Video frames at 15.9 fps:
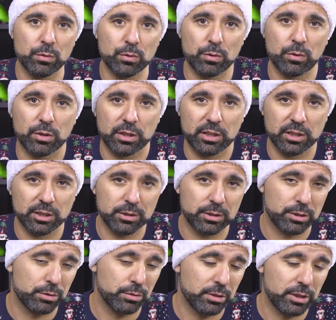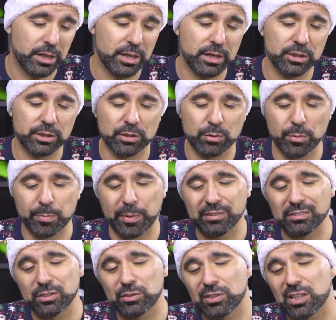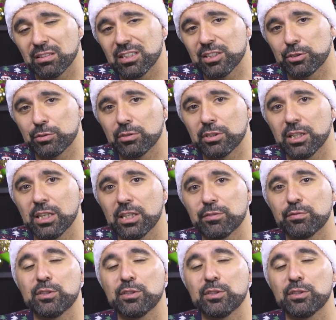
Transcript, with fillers: o cor das chuteiras, o pele natural das chuteiras.